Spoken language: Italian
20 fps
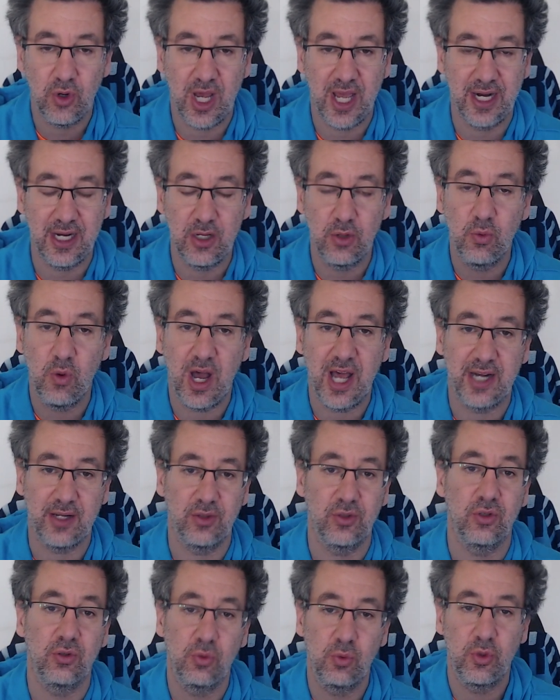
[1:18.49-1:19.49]
a
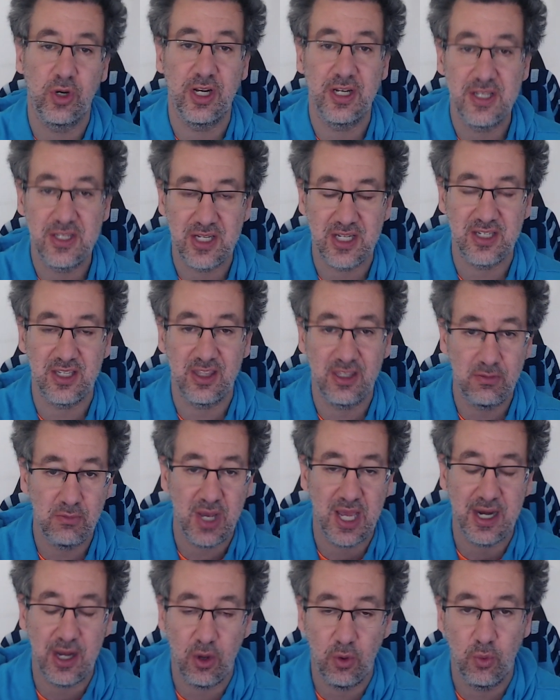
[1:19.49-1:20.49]
riguardo, uno all'inizio inizio settimana,